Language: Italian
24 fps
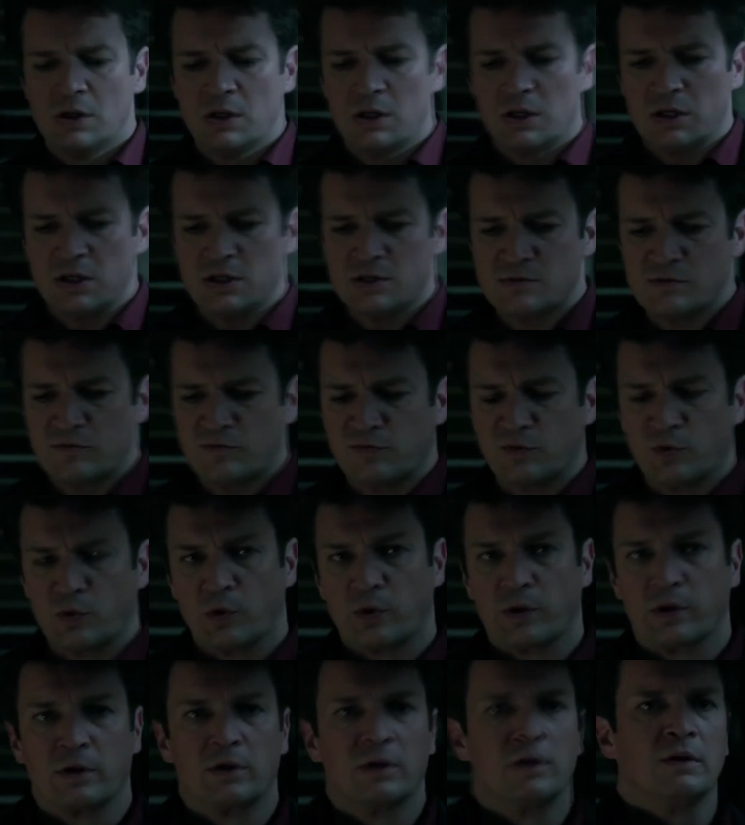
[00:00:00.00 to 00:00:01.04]
Florida, vive
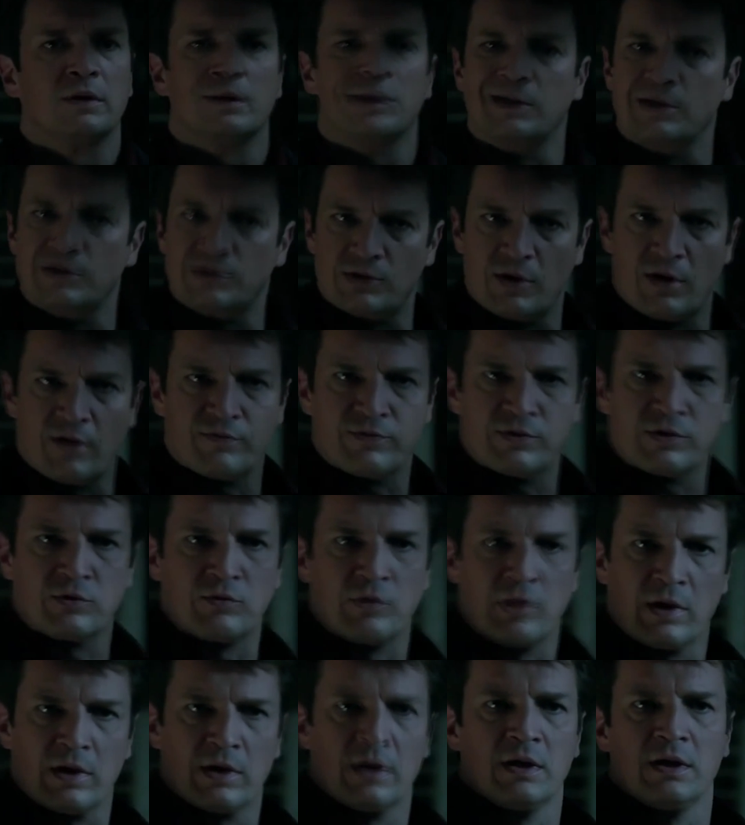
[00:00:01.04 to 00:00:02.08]
lì, poi
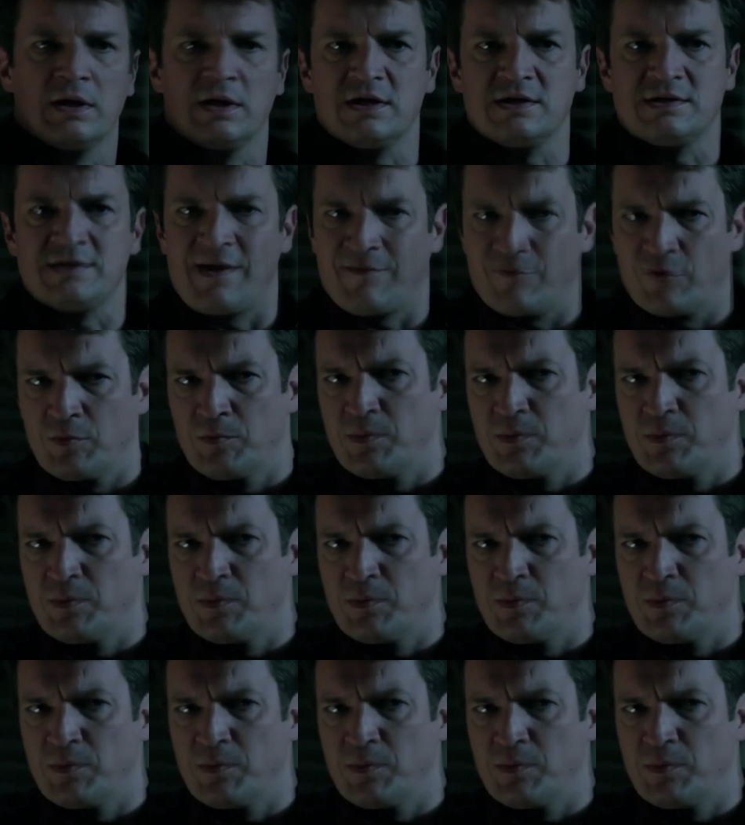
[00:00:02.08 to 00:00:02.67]
scompare, non